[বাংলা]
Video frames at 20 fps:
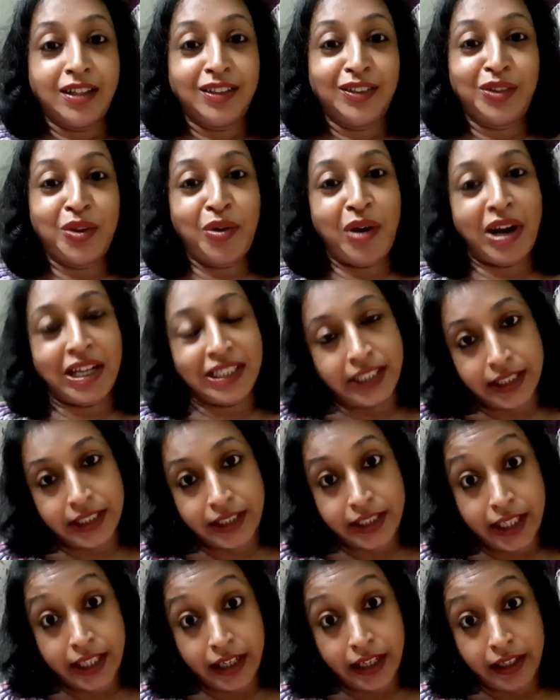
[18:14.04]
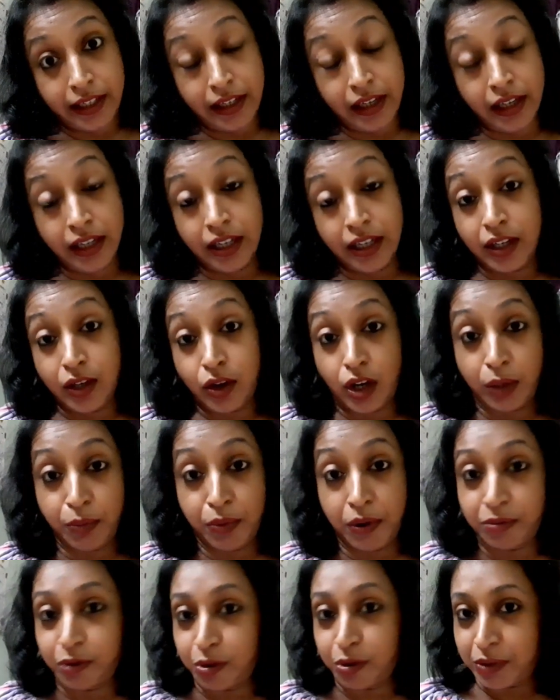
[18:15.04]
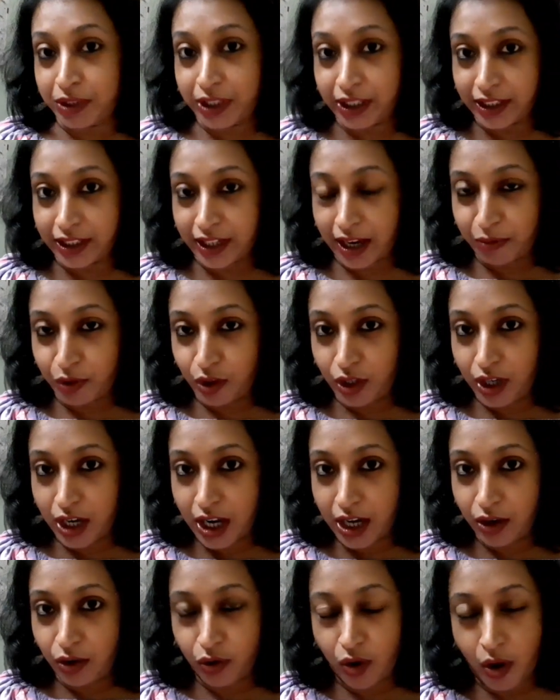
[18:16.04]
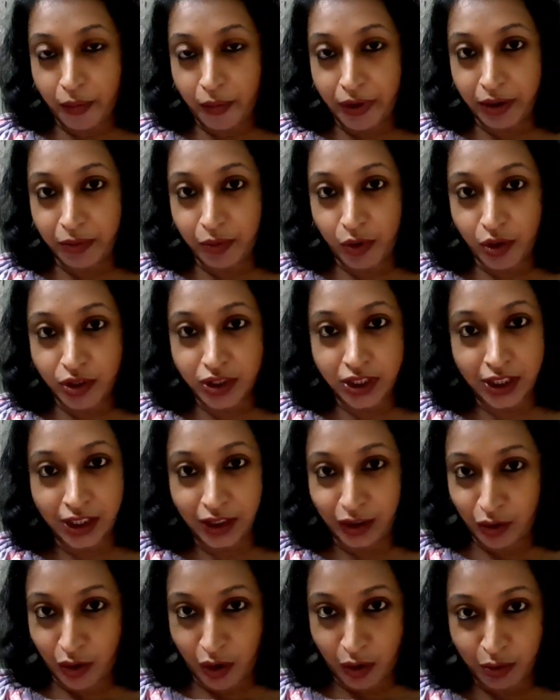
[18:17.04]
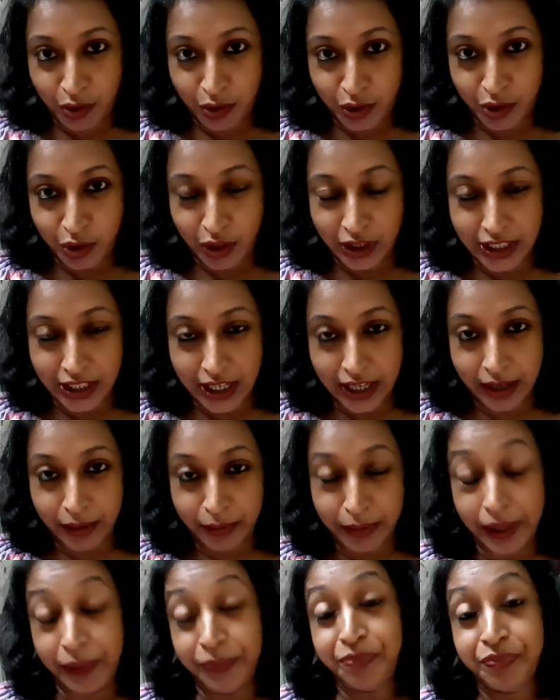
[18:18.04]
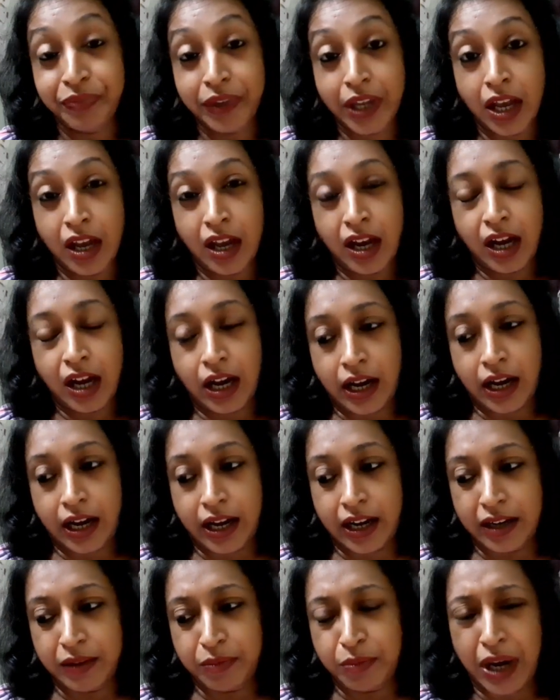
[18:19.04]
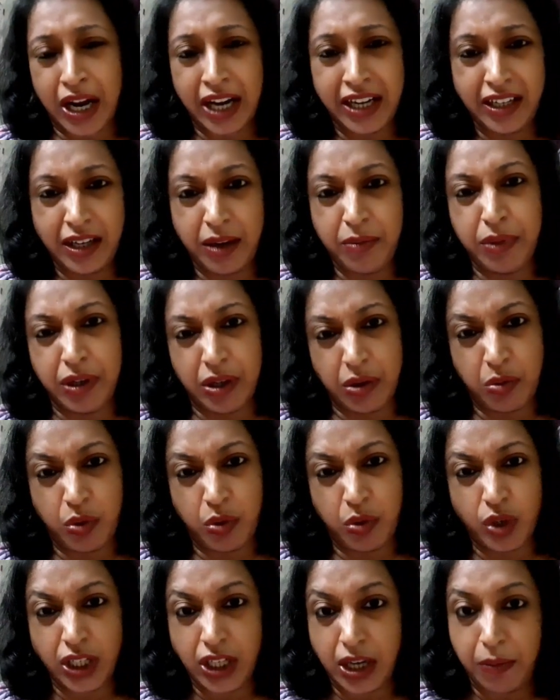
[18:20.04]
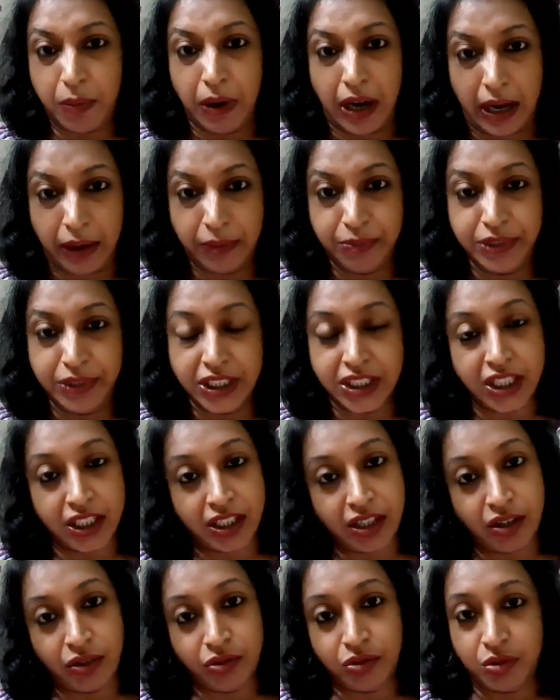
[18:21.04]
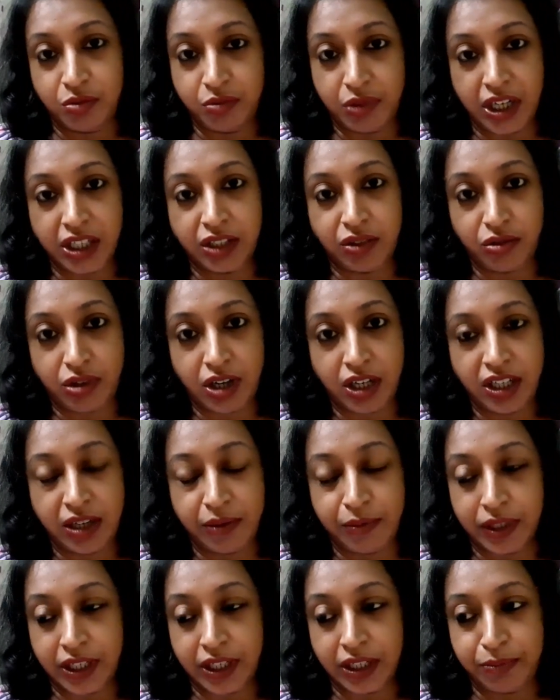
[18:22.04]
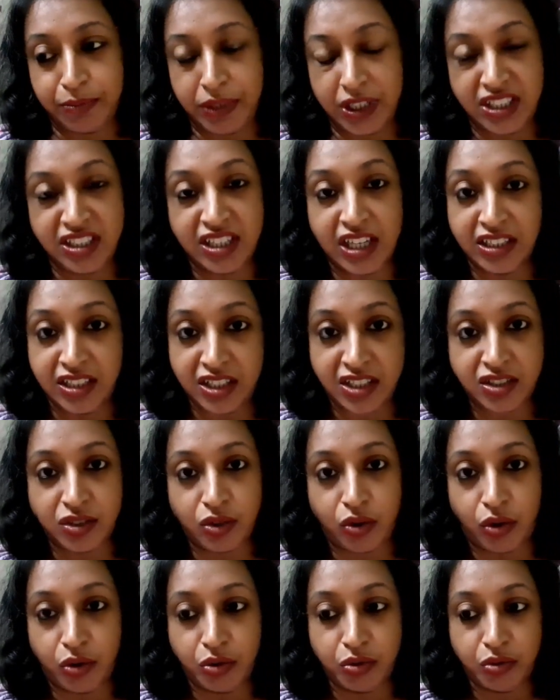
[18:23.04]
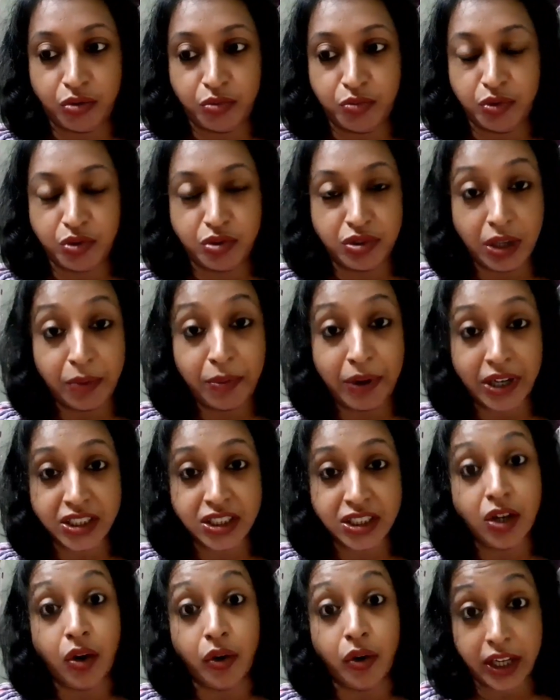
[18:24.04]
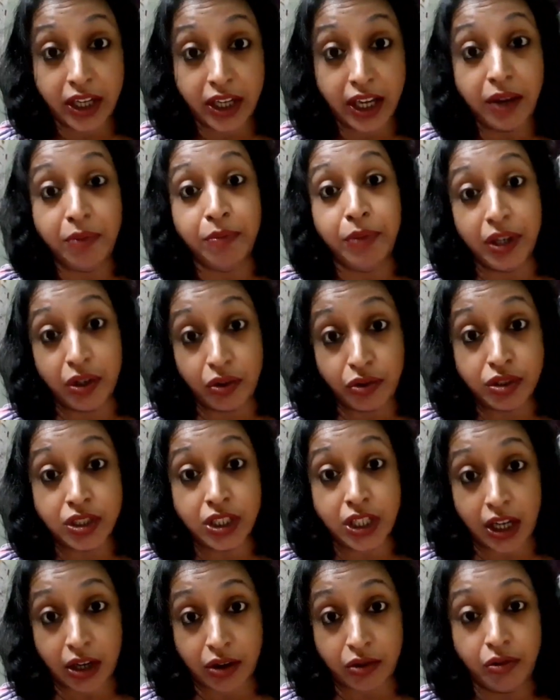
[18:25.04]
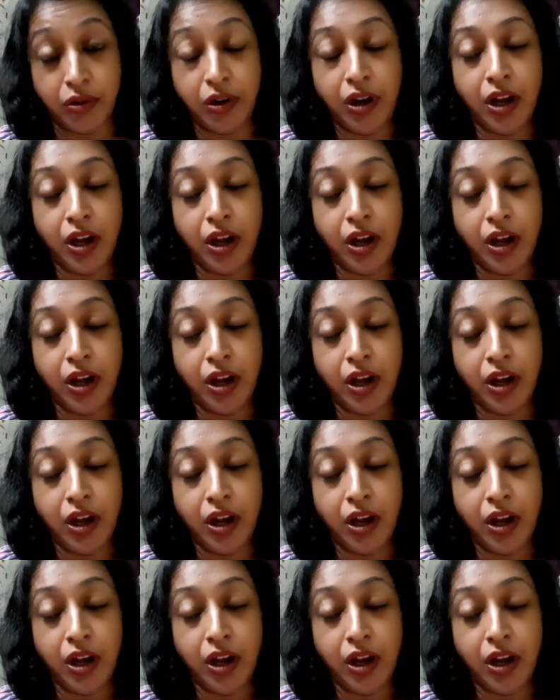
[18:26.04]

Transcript: তো আজকে চিকেন ললিপপ তোমাদের কেমন লাগলো কমেন্ট বক্সে কিন্তু অবশ্যই জানাবে আর বাইরে বেরোবো কি না ভাবছি সেটাও তোমরা একটুখানি আমাকে প্লিজ সাজেস্ট করো বুঝতে পারছি না অনেকেই বেরোচ্ছে এখন